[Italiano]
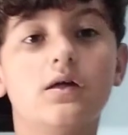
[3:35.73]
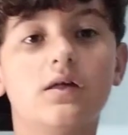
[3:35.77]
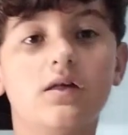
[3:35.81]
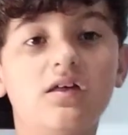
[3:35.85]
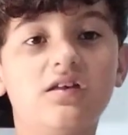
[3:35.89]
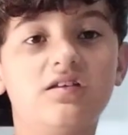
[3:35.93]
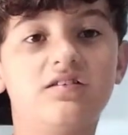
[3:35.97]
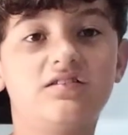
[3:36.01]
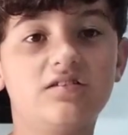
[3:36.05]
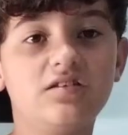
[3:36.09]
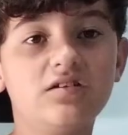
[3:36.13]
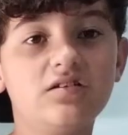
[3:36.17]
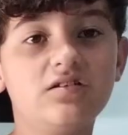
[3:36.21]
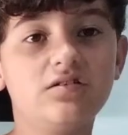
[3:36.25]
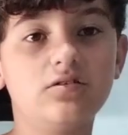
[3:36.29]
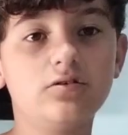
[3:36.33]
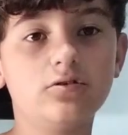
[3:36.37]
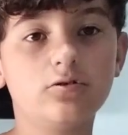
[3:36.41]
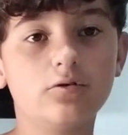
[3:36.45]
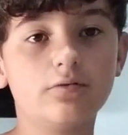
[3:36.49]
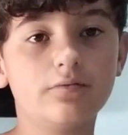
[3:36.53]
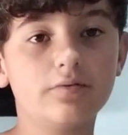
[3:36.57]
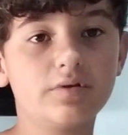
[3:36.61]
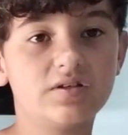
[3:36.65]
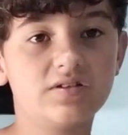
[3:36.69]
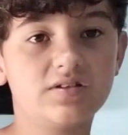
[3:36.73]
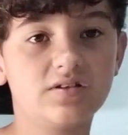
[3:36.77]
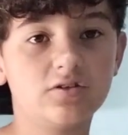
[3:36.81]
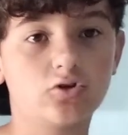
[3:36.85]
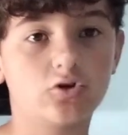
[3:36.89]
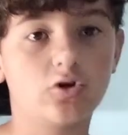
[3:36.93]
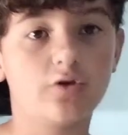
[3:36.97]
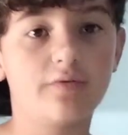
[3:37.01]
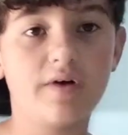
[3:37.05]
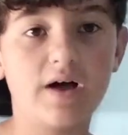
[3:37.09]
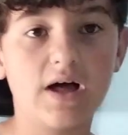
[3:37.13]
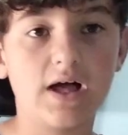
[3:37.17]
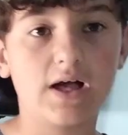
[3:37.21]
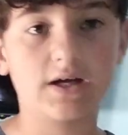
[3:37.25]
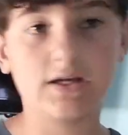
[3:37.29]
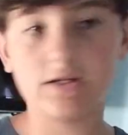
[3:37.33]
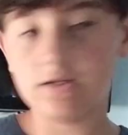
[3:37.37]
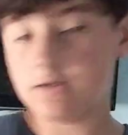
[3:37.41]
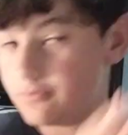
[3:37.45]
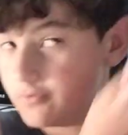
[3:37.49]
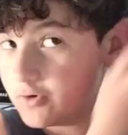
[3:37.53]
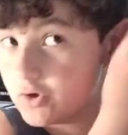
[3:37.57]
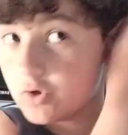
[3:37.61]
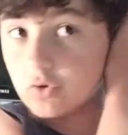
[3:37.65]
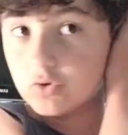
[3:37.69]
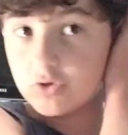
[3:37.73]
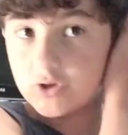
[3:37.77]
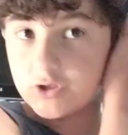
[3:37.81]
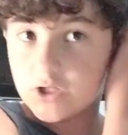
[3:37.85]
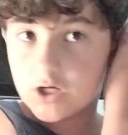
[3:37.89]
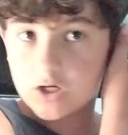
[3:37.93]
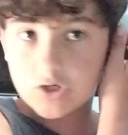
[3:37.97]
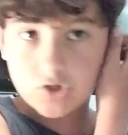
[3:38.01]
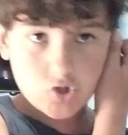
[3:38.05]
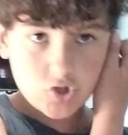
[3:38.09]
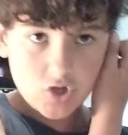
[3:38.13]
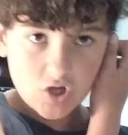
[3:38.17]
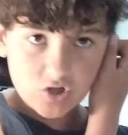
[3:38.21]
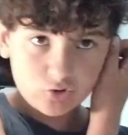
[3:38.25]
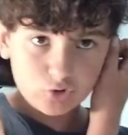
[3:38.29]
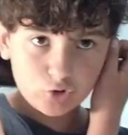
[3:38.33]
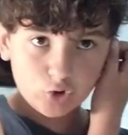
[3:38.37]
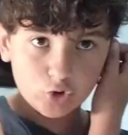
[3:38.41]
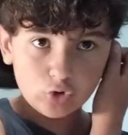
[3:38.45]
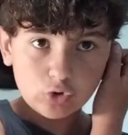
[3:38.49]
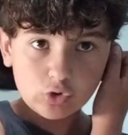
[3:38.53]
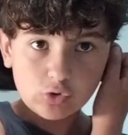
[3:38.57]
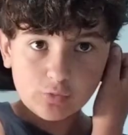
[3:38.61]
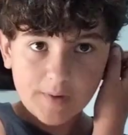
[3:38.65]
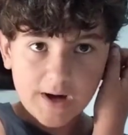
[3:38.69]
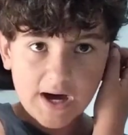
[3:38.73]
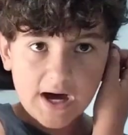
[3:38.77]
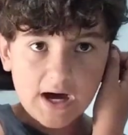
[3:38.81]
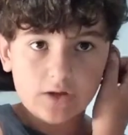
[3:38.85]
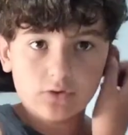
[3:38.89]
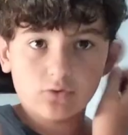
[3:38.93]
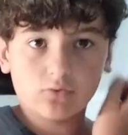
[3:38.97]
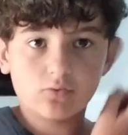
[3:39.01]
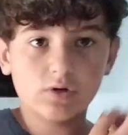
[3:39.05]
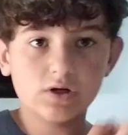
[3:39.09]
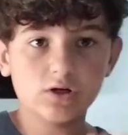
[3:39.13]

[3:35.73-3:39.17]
che se si dovesse trovare di fronte al Jason umano,